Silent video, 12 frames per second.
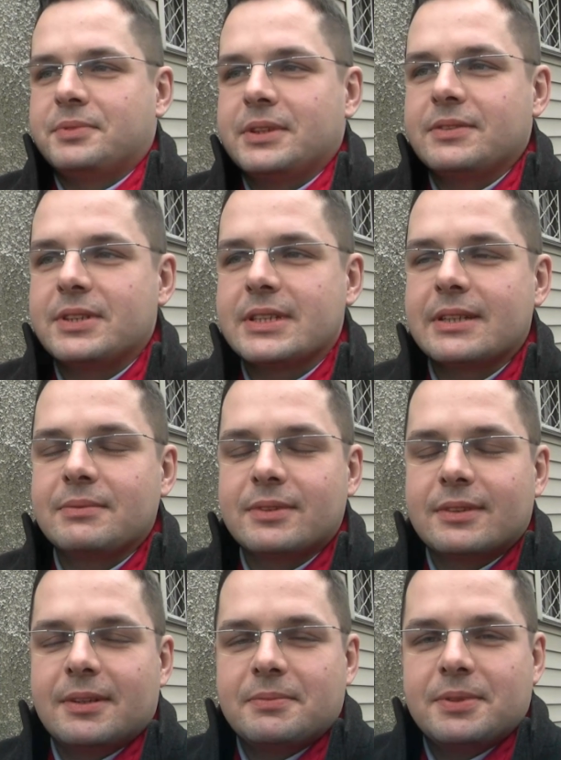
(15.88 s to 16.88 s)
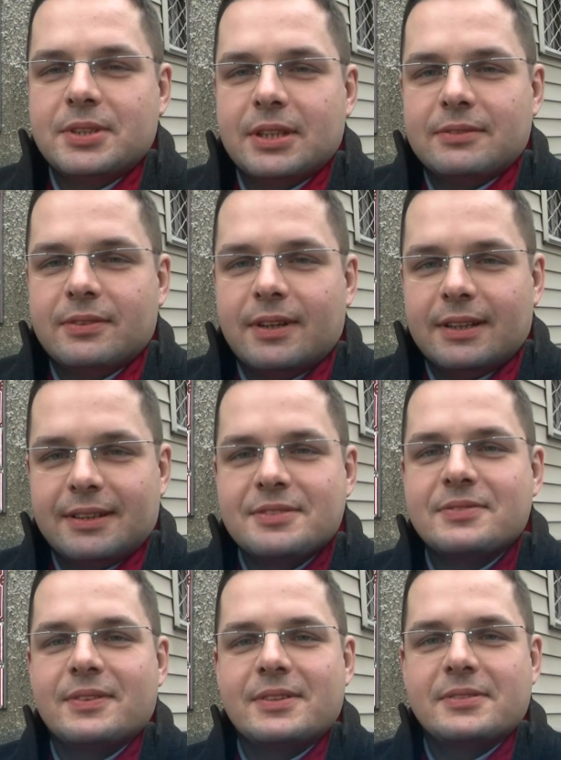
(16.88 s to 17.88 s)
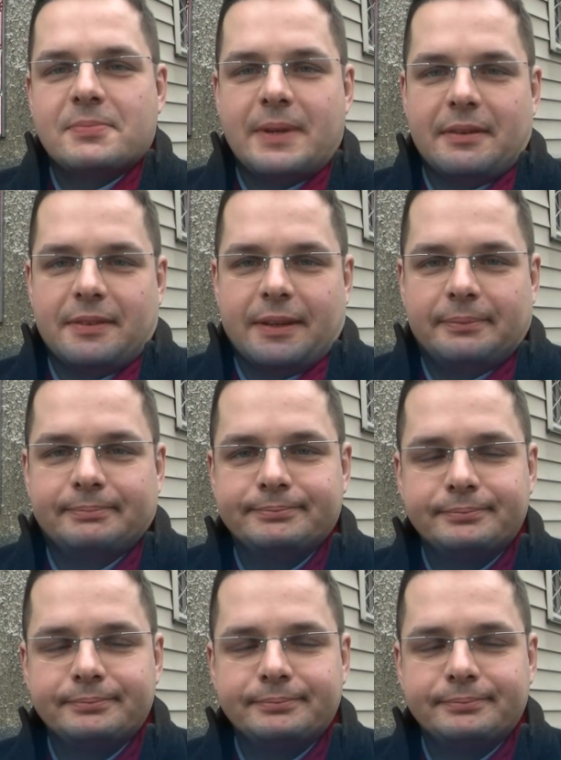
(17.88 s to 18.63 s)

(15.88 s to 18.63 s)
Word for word: Przede wszystkim trudno być adwokatem w swojej sprawie.